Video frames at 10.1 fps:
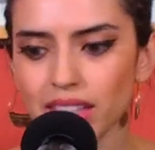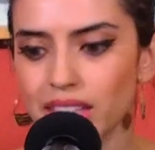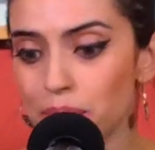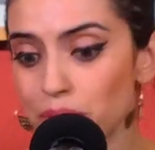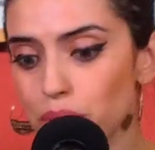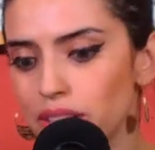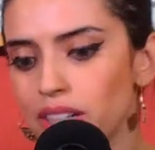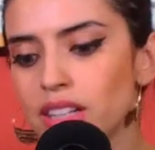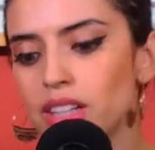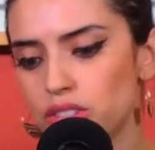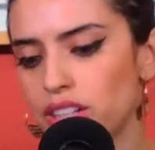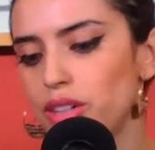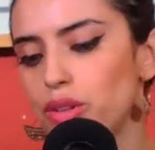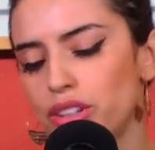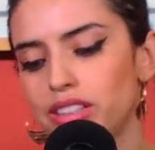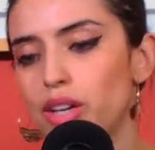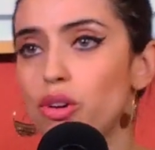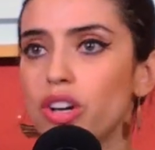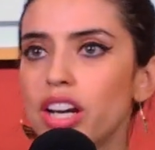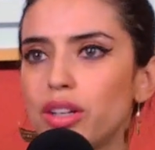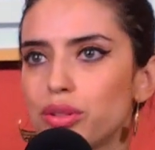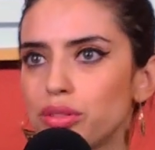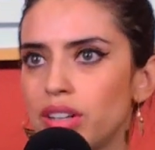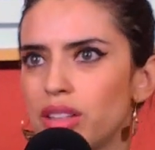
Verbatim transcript: Y a Manuel, o sea, reconecté con él y con